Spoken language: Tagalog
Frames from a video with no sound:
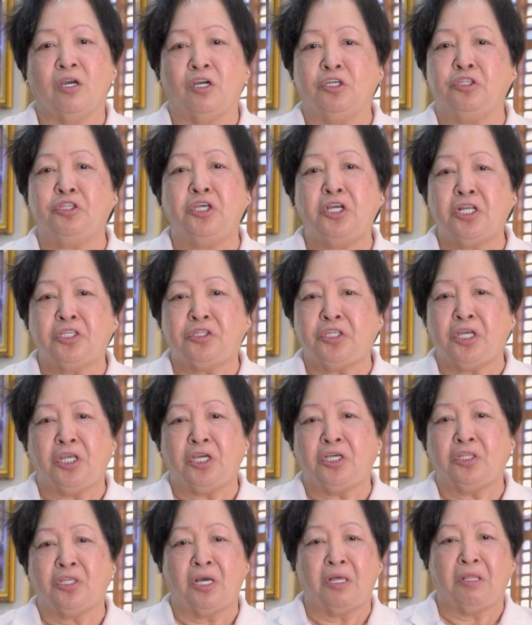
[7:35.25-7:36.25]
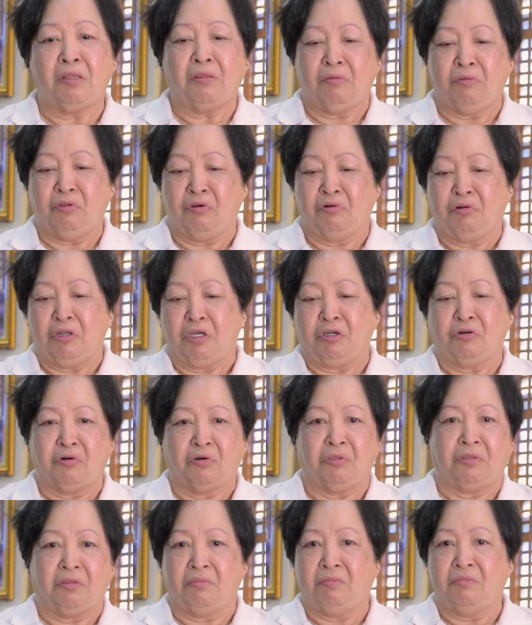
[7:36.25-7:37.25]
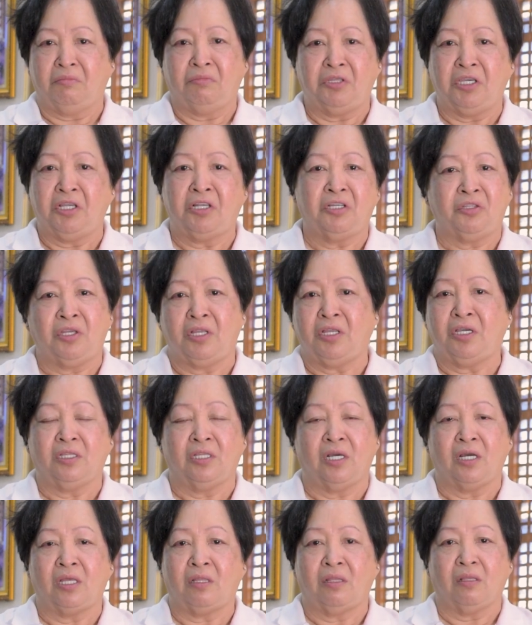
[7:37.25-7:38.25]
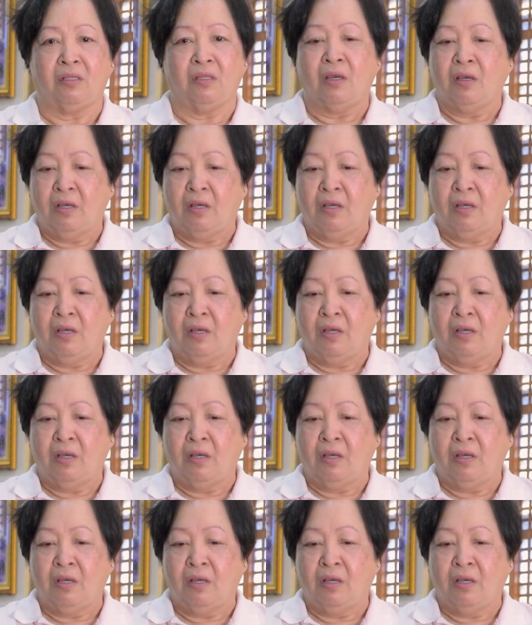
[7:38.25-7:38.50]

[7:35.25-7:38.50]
hindi na tinignan yung likod. Hindi na tinignan.